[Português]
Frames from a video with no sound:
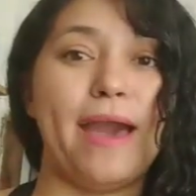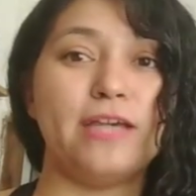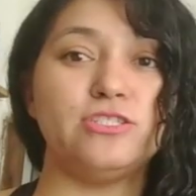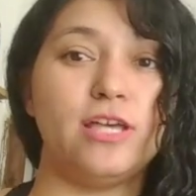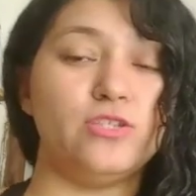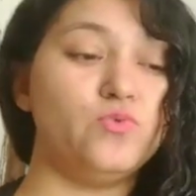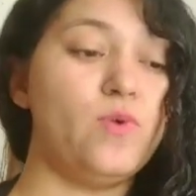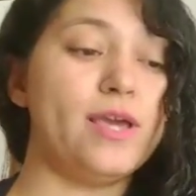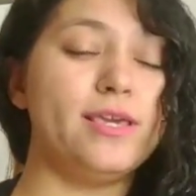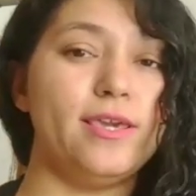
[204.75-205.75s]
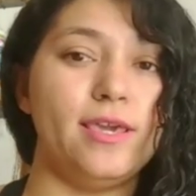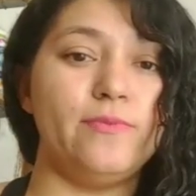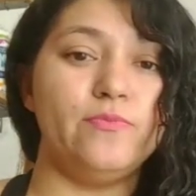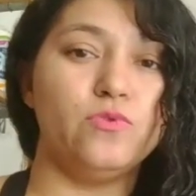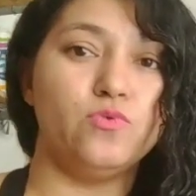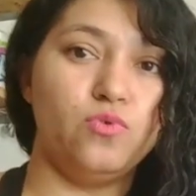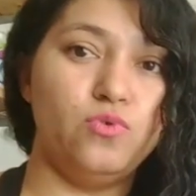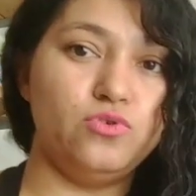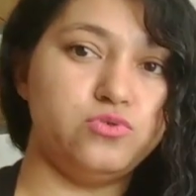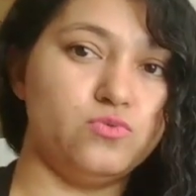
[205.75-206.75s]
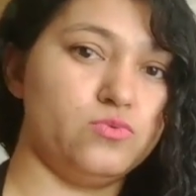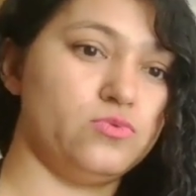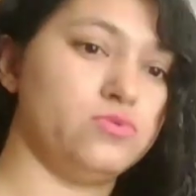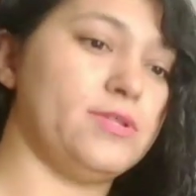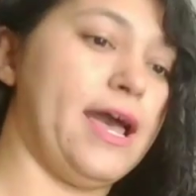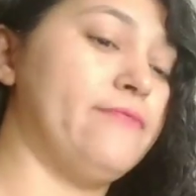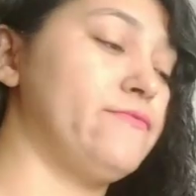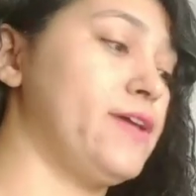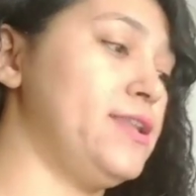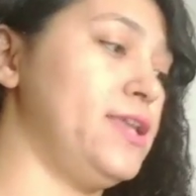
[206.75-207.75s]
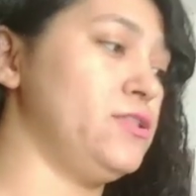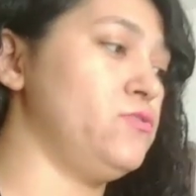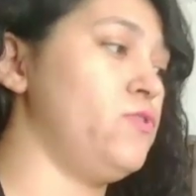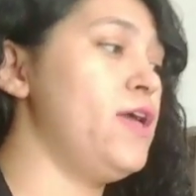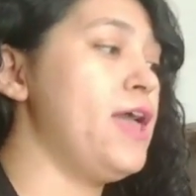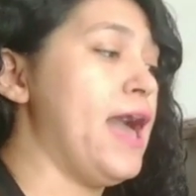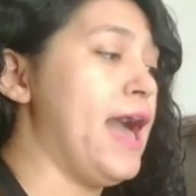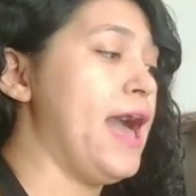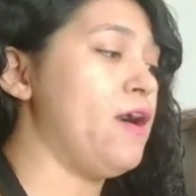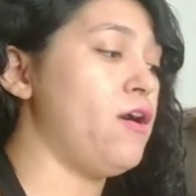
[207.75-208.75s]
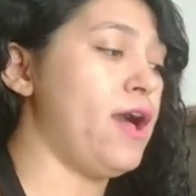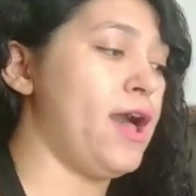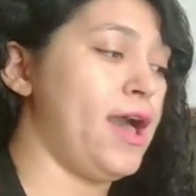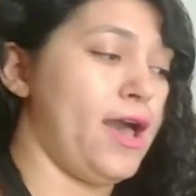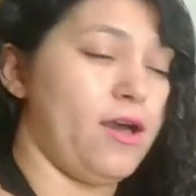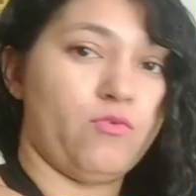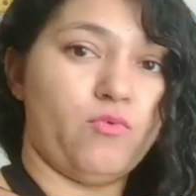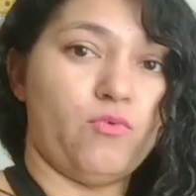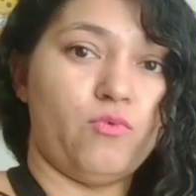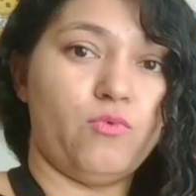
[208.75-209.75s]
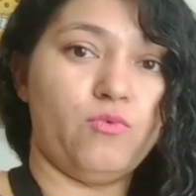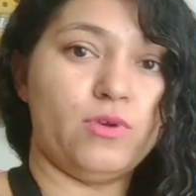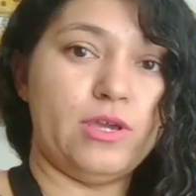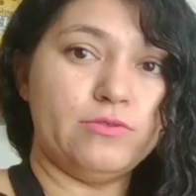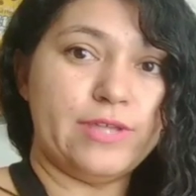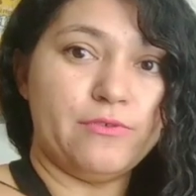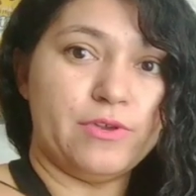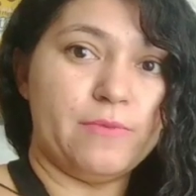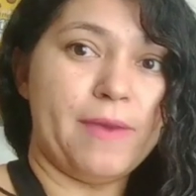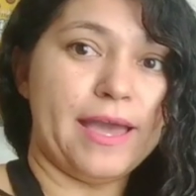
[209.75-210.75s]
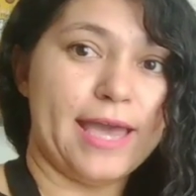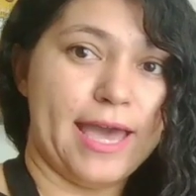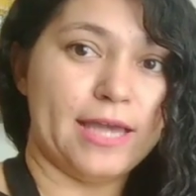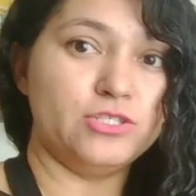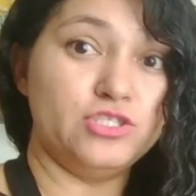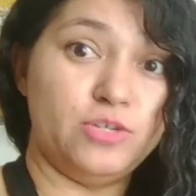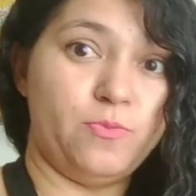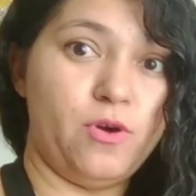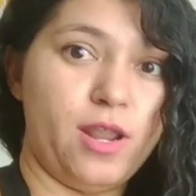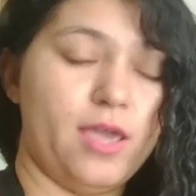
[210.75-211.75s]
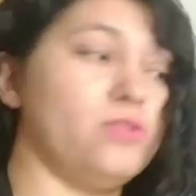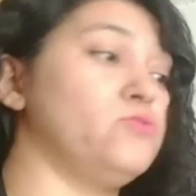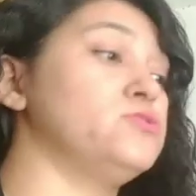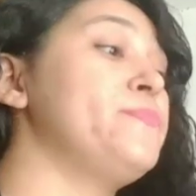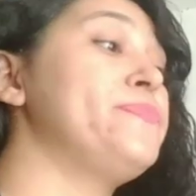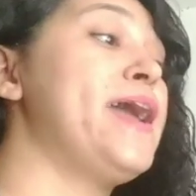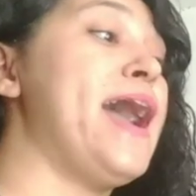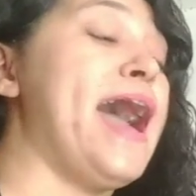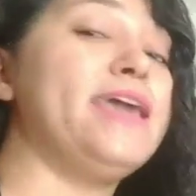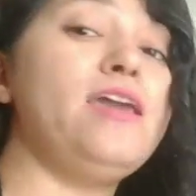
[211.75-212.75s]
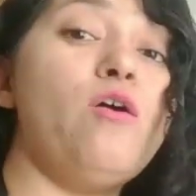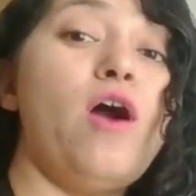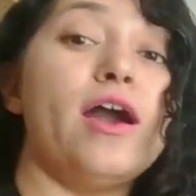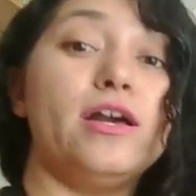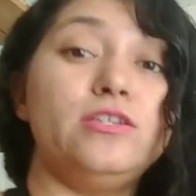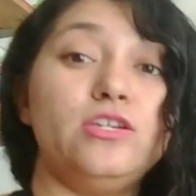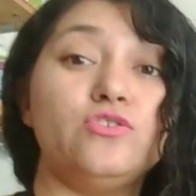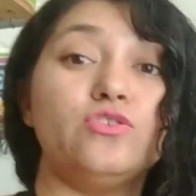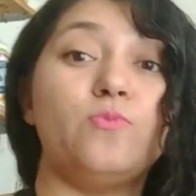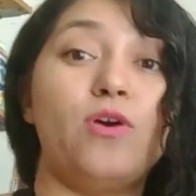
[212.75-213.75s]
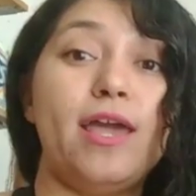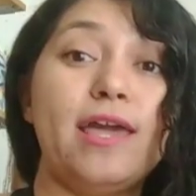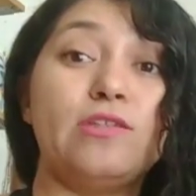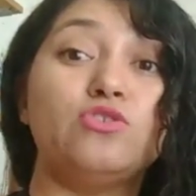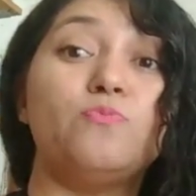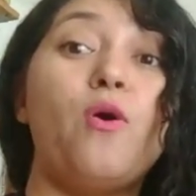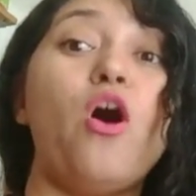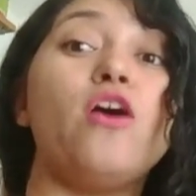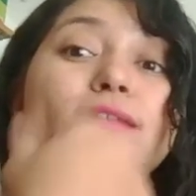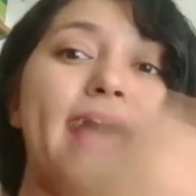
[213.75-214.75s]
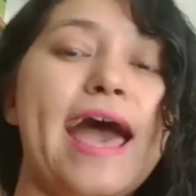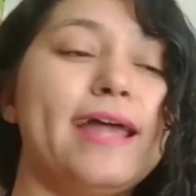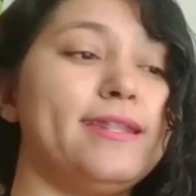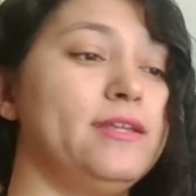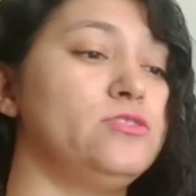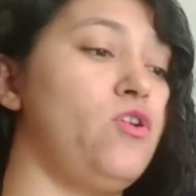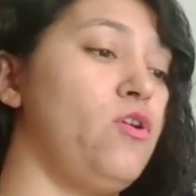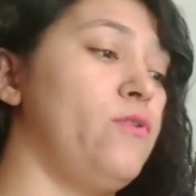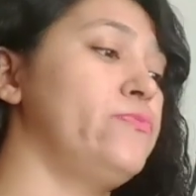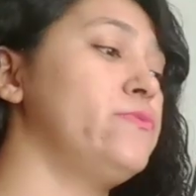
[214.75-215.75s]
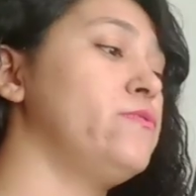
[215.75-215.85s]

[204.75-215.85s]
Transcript: pasta azul aqui, tudo junto, tá? Fica dentro a, a, o que eu tenho que pagar de boletos. Aí eu organizo os boletos por datas, ó